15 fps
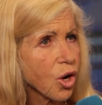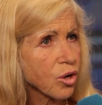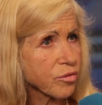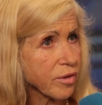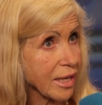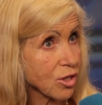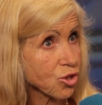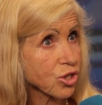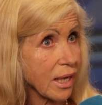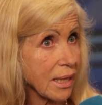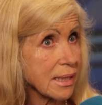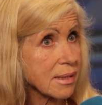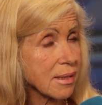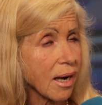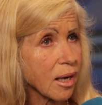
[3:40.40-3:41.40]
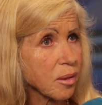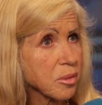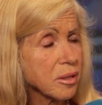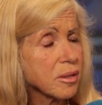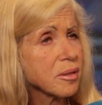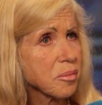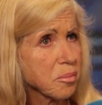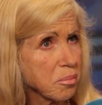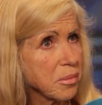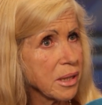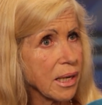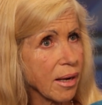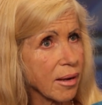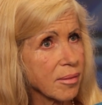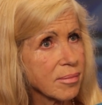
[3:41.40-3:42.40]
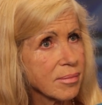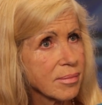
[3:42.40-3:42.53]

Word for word: Und wenn ich Stress habe, mehr.